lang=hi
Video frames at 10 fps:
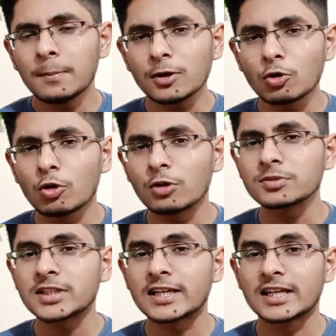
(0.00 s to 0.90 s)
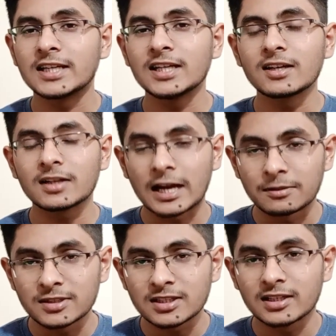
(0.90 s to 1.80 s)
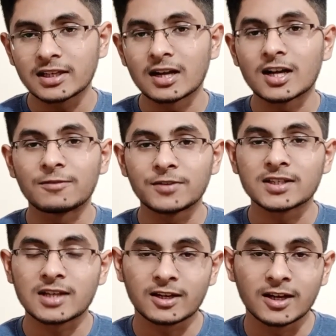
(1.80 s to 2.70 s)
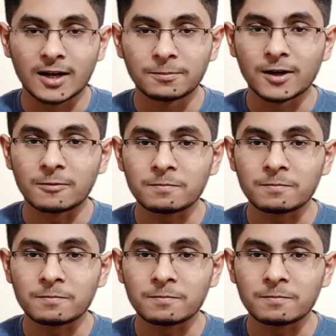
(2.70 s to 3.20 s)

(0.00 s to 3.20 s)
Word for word: बट होम स्टेट के लिए एडमिशन लेना काफ़ी आसान है यहाँ पर